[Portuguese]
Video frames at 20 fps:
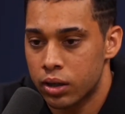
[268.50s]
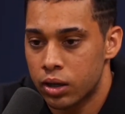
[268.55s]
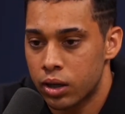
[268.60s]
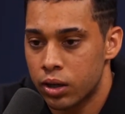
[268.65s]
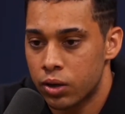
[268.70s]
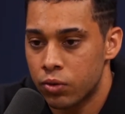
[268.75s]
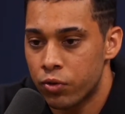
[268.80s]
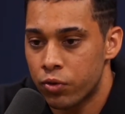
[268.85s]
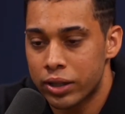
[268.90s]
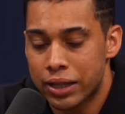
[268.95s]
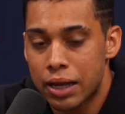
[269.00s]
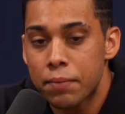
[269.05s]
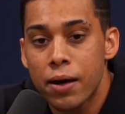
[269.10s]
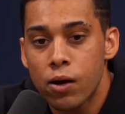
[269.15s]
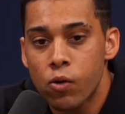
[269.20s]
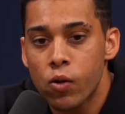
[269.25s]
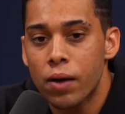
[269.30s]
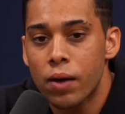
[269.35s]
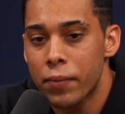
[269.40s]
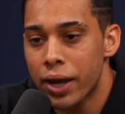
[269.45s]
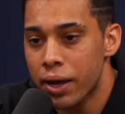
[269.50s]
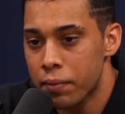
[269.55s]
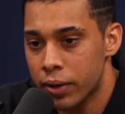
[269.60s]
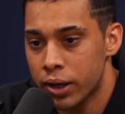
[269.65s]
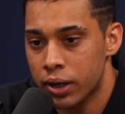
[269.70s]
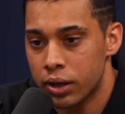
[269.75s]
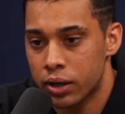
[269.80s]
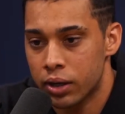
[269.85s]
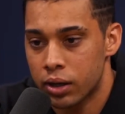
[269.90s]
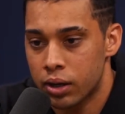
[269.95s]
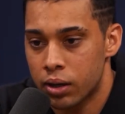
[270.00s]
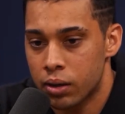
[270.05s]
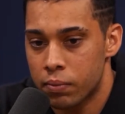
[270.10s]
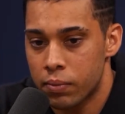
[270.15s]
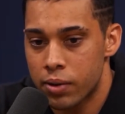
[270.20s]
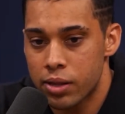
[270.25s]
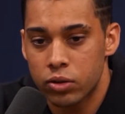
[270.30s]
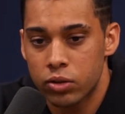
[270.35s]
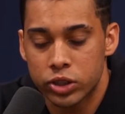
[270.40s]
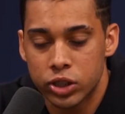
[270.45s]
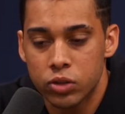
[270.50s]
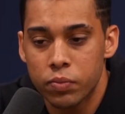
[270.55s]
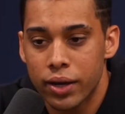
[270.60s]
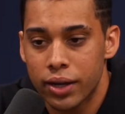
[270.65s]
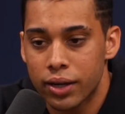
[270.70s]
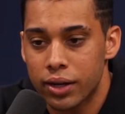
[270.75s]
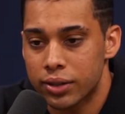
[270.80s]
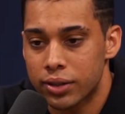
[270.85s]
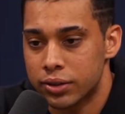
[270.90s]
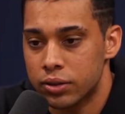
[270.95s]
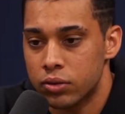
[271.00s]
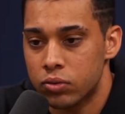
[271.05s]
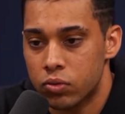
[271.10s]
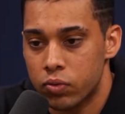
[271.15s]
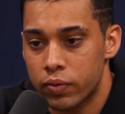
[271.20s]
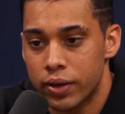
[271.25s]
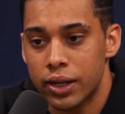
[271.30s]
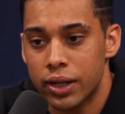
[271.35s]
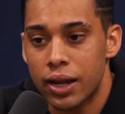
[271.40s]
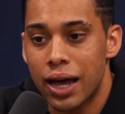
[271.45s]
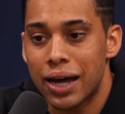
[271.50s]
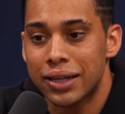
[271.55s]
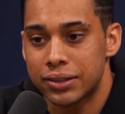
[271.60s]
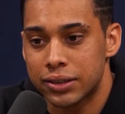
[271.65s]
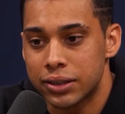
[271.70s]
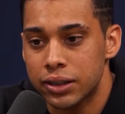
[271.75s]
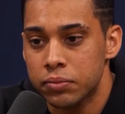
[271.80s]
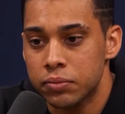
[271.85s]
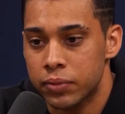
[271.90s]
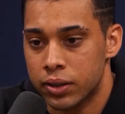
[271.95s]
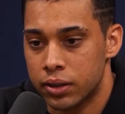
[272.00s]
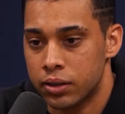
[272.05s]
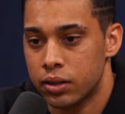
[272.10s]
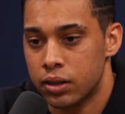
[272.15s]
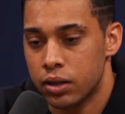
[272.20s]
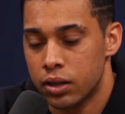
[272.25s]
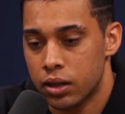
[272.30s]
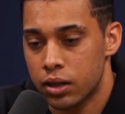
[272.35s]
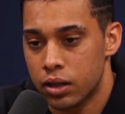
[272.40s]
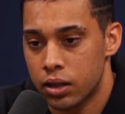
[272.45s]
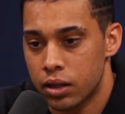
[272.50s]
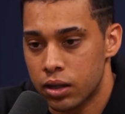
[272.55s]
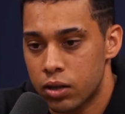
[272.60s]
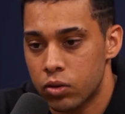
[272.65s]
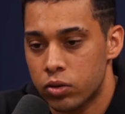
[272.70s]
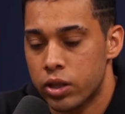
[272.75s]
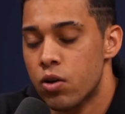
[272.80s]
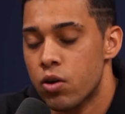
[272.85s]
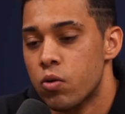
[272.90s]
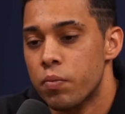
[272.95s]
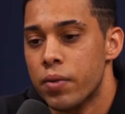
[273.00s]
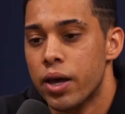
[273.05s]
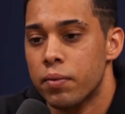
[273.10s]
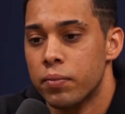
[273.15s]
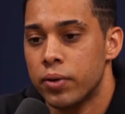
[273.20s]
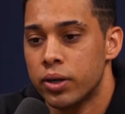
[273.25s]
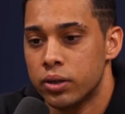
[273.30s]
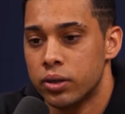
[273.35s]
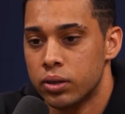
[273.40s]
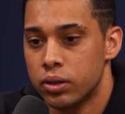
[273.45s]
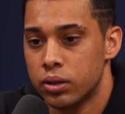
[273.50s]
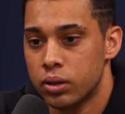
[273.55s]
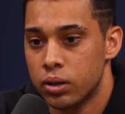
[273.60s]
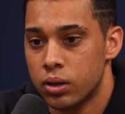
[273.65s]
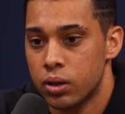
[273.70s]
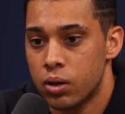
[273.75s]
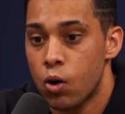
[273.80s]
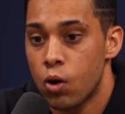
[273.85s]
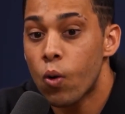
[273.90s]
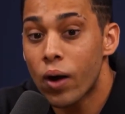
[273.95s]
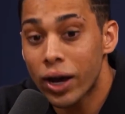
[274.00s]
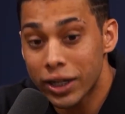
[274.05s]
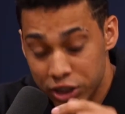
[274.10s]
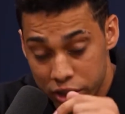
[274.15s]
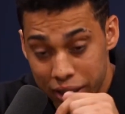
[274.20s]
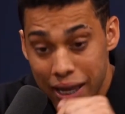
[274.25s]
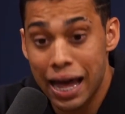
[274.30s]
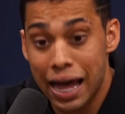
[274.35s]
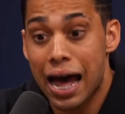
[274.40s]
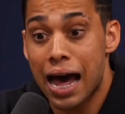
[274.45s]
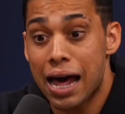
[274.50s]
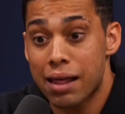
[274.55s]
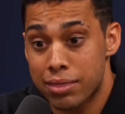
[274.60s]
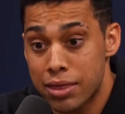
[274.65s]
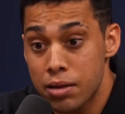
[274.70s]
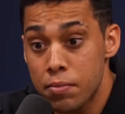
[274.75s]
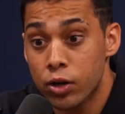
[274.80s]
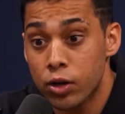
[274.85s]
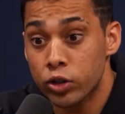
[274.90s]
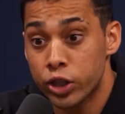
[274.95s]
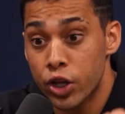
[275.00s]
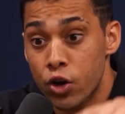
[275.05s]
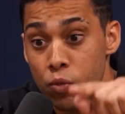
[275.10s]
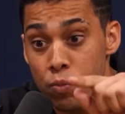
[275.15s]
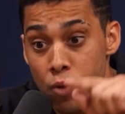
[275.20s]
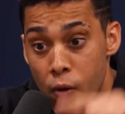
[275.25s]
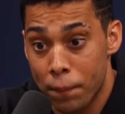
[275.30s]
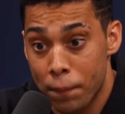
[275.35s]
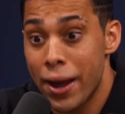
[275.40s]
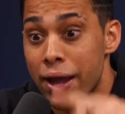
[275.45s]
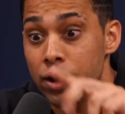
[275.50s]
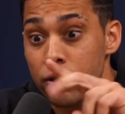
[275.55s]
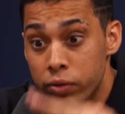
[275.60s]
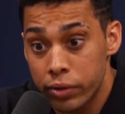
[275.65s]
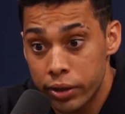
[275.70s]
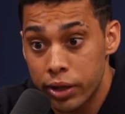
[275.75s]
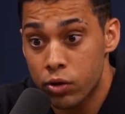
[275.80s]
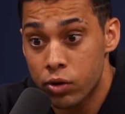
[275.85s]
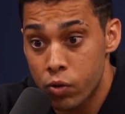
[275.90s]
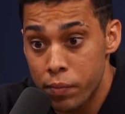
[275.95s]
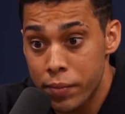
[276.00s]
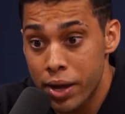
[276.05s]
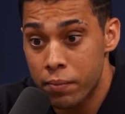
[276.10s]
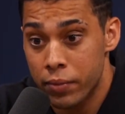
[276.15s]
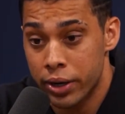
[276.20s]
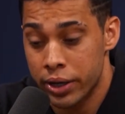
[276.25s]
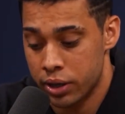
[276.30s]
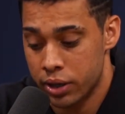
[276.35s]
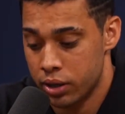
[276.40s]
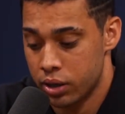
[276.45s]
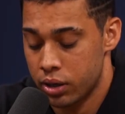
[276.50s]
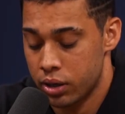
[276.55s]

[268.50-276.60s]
Eu vou até magoar minha irmã, mas eu tinha uma relação com ele acima que eu tenho com minha irmã. Ou acho que é acima que eu tenho com meu pai e com minha mãe